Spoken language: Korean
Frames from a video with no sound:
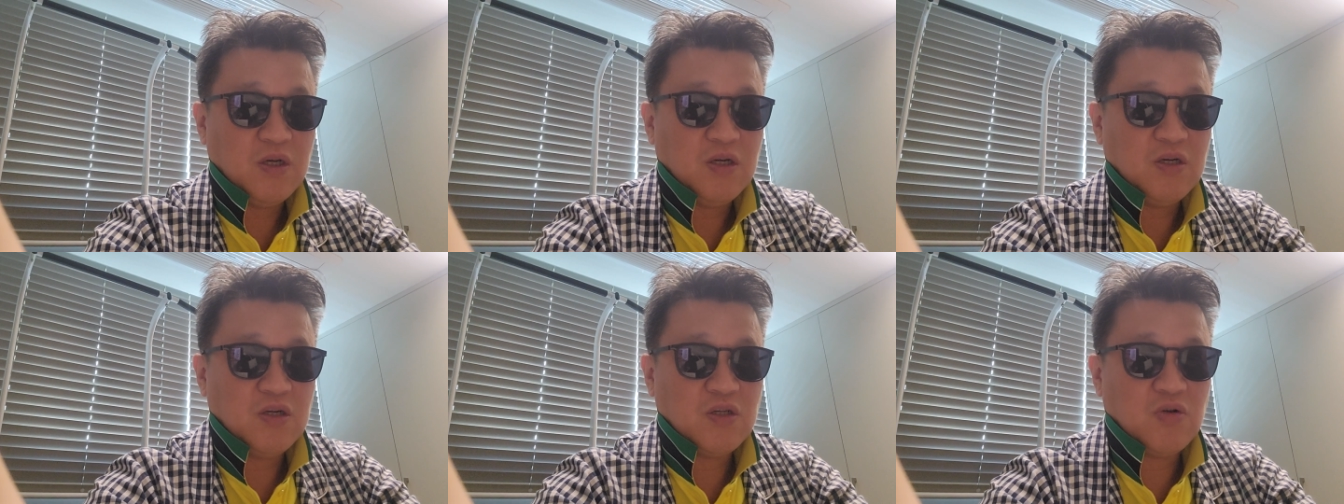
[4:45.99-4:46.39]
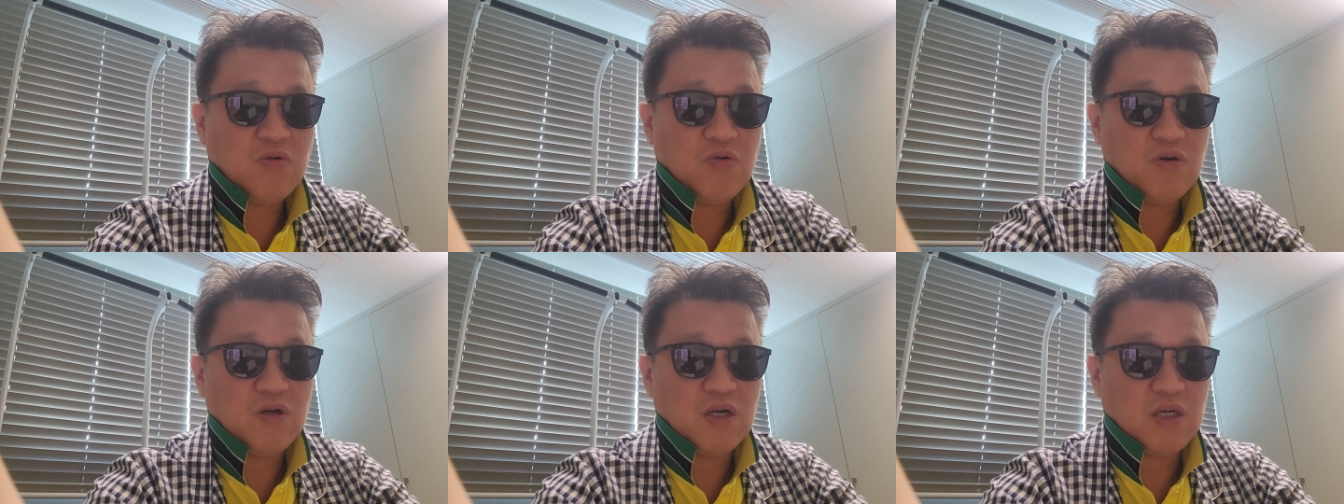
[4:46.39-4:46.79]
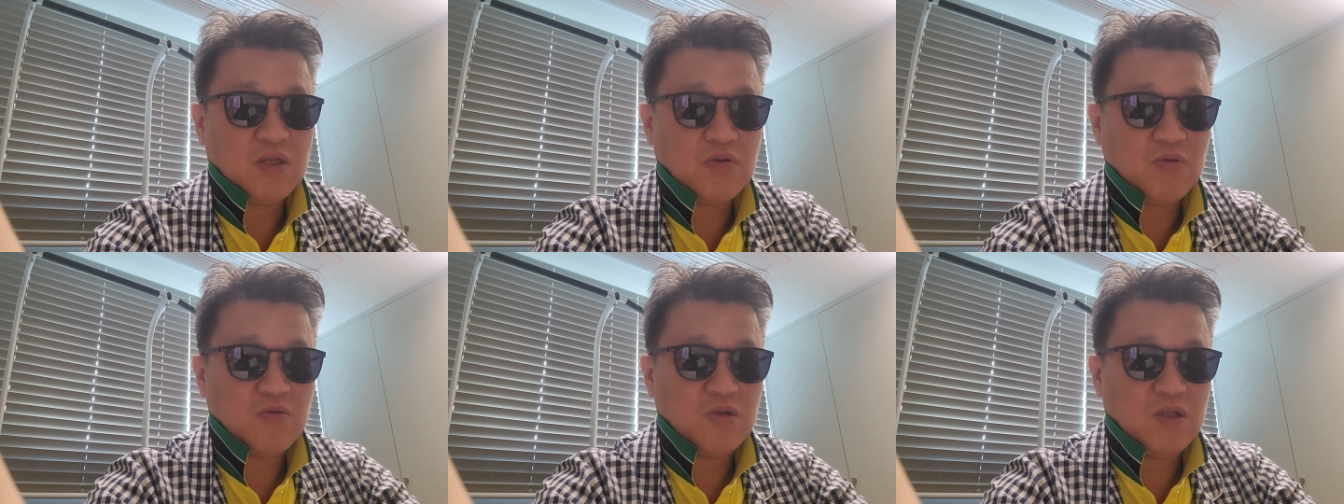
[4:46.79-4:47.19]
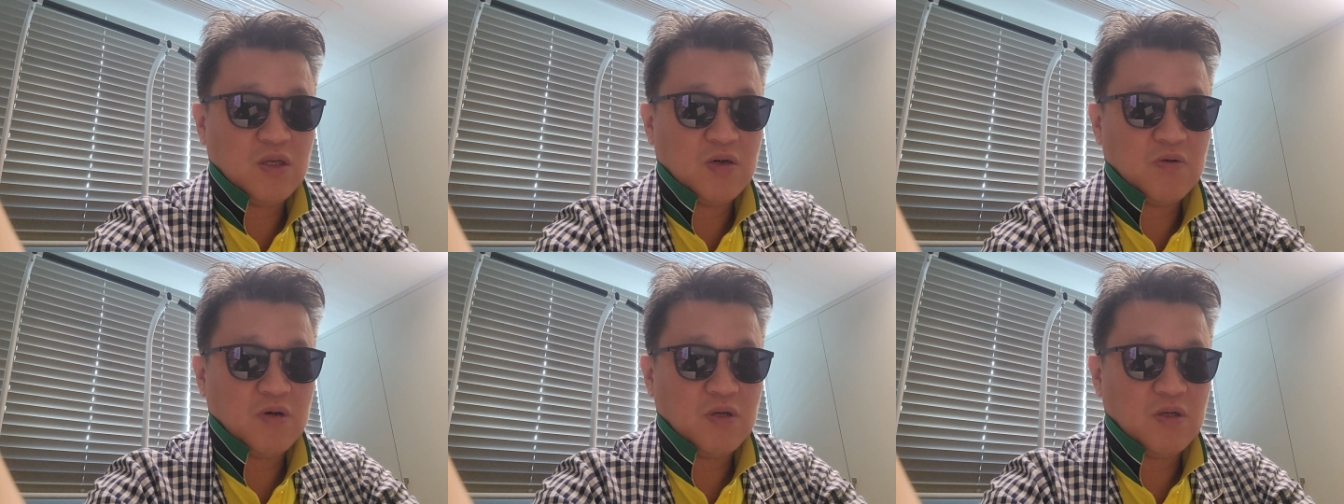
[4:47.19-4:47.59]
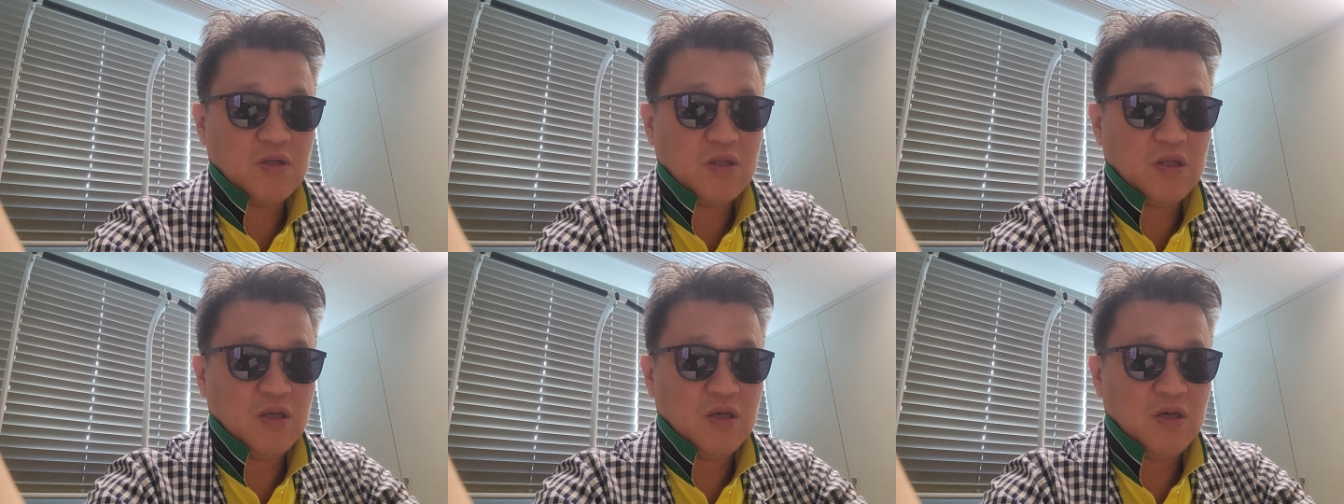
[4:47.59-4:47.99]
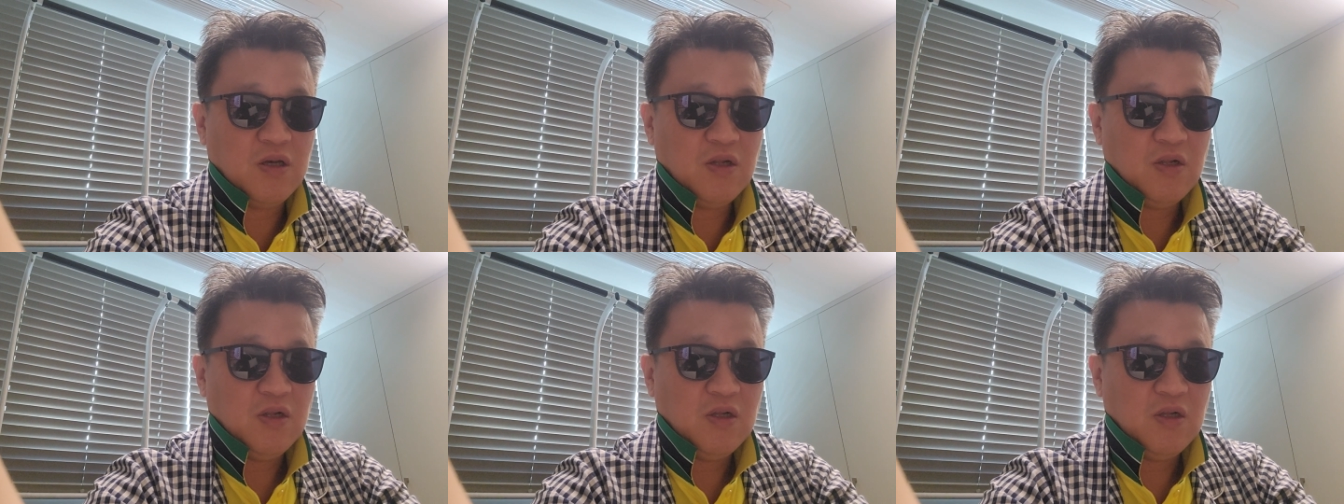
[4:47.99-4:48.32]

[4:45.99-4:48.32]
어 선거를 나서고 있다고 하는데